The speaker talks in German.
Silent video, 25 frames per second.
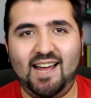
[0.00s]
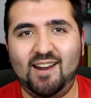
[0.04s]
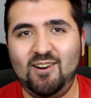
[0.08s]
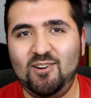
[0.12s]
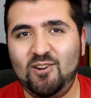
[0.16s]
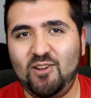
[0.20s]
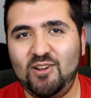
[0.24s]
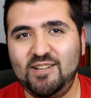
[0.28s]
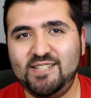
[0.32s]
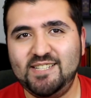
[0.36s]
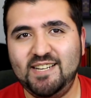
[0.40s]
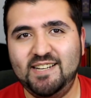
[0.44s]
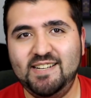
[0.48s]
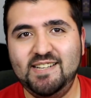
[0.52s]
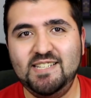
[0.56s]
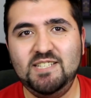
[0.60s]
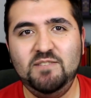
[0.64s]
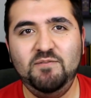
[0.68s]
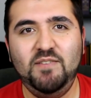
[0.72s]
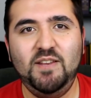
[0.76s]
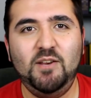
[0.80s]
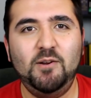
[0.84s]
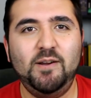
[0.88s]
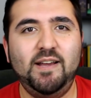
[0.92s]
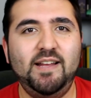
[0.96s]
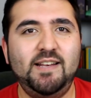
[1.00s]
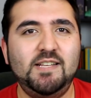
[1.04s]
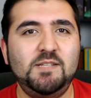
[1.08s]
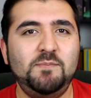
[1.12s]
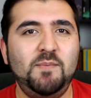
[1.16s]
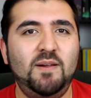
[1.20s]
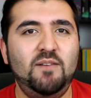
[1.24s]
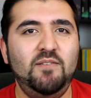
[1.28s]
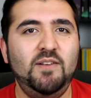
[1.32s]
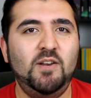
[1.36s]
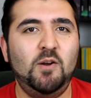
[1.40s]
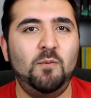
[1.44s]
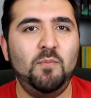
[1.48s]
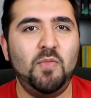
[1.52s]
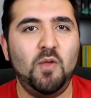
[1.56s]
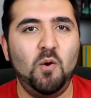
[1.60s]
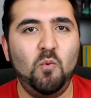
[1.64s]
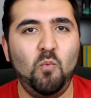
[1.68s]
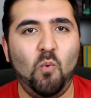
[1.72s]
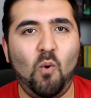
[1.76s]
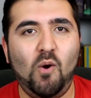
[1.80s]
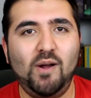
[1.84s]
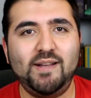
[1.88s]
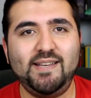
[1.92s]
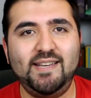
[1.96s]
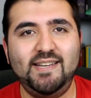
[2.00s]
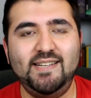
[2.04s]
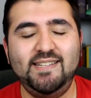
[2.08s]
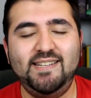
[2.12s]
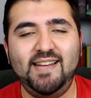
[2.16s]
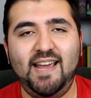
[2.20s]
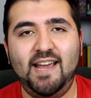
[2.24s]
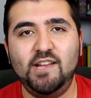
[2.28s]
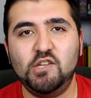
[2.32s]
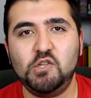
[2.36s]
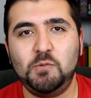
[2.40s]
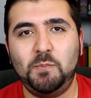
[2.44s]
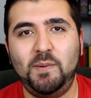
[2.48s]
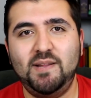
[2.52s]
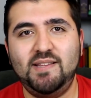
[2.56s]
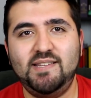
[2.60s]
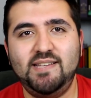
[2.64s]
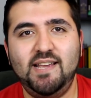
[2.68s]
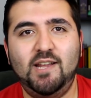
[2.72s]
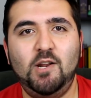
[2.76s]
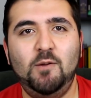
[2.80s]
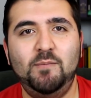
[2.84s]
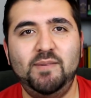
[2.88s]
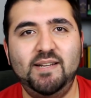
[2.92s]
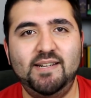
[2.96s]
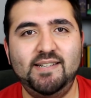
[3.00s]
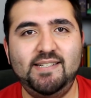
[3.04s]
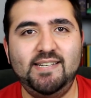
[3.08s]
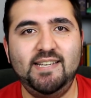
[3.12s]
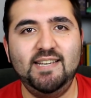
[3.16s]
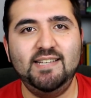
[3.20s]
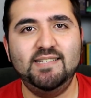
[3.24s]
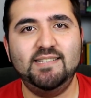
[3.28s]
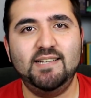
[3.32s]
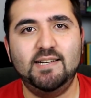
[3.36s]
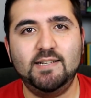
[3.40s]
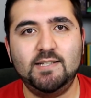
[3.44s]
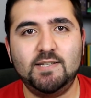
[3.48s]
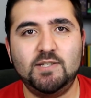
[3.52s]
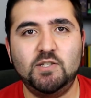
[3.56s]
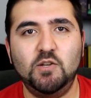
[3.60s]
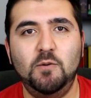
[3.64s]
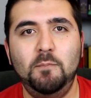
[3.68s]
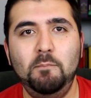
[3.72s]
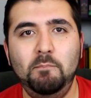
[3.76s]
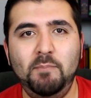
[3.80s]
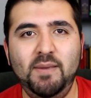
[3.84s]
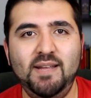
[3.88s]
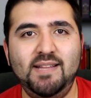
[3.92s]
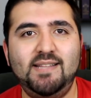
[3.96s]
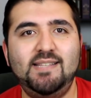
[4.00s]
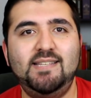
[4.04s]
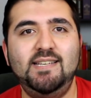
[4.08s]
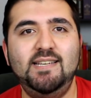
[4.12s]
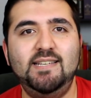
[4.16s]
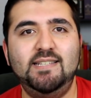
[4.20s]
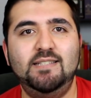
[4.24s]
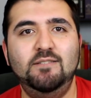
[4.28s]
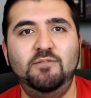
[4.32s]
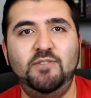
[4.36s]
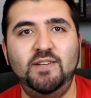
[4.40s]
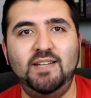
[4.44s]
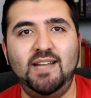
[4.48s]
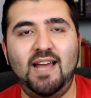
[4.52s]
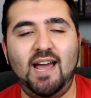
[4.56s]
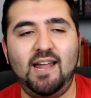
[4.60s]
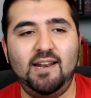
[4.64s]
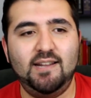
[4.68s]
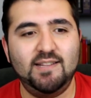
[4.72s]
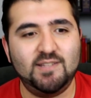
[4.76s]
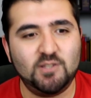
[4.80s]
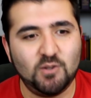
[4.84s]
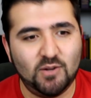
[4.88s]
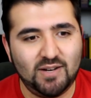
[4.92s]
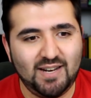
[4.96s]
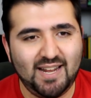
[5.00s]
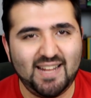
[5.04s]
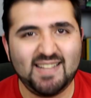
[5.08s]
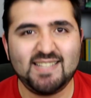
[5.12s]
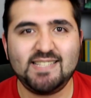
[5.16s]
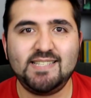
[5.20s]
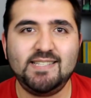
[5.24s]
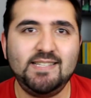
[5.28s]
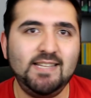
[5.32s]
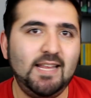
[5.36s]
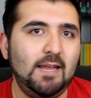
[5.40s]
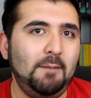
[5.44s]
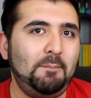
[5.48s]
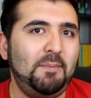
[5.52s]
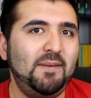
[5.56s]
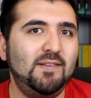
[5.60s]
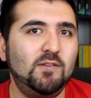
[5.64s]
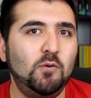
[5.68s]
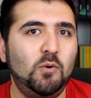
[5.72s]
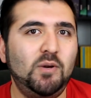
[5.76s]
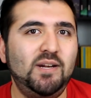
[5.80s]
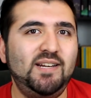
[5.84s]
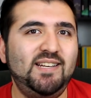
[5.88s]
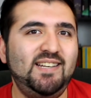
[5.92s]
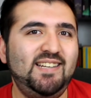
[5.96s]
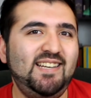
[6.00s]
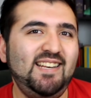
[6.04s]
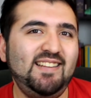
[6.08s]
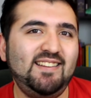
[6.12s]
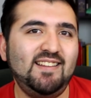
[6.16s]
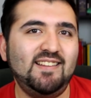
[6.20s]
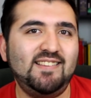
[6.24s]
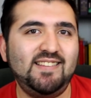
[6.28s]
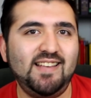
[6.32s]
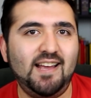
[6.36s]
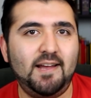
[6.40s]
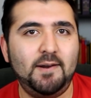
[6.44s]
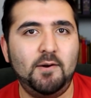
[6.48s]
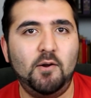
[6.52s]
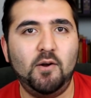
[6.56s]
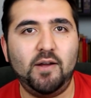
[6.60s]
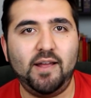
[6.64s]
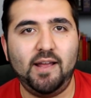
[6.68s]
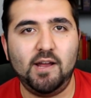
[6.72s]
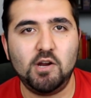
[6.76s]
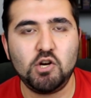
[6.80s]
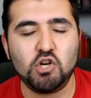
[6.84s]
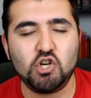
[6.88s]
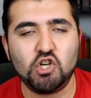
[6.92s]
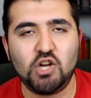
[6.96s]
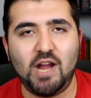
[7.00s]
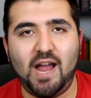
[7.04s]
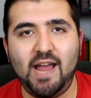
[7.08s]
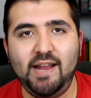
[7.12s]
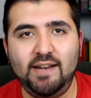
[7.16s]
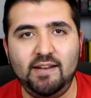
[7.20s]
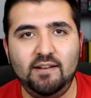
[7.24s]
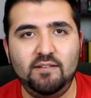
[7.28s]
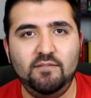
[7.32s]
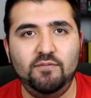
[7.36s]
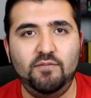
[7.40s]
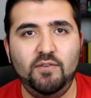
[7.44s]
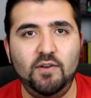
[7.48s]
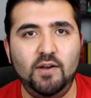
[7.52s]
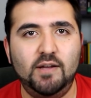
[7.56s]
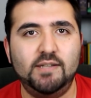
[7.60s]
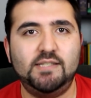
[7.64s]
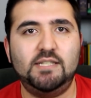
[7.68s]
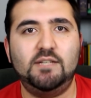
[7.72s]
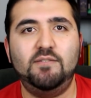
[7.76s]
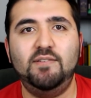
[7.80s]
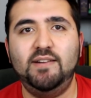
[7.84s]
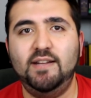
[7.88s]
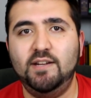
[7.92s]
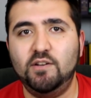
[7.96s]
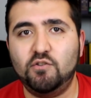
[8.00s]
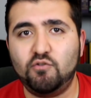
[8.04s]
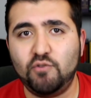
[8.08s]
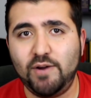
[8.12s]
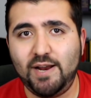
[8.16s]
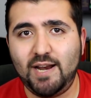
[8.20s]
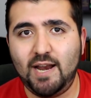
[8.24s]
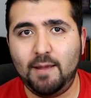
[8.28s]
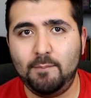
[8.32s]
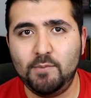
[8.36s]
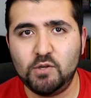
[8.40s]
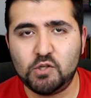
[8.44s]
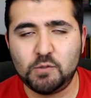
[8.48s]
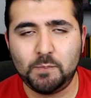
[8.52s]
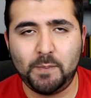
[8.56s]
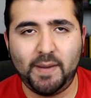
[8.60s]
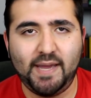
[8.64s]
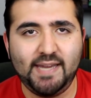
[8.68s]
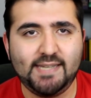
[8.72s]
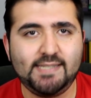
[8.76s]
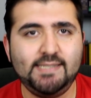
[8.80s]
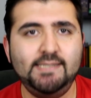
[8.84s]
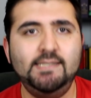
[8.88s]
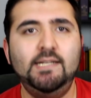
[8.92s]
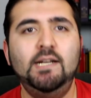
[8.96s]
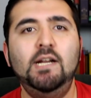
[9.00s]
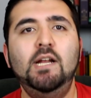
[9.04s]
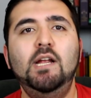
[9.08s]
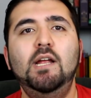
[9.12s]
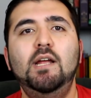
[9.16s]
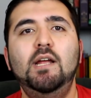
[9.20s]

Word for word: Hallo Leute, in diesem Video geht es mal wieder um The Walking Dead, speziell um den Teaser zum Mid-Season-Finale, zur letzten Episode, die dieses Jahr noch erscheinen wird. Ich will den Trailer besprechen,